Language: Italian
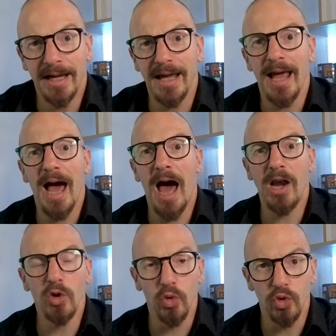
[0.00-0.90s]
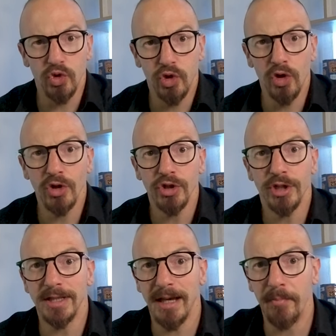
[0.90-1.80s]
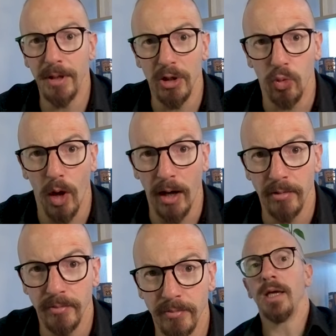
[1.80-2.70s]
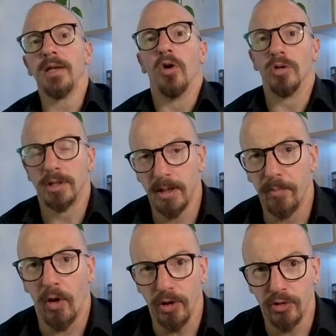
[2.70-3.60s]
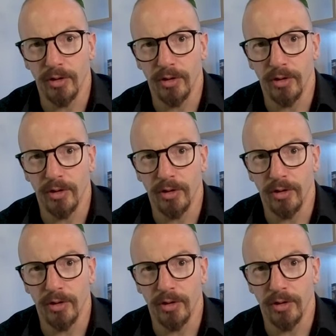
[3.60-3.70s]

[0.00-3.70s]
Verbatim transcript: che al gusto ci si abitua. Inoltre poi,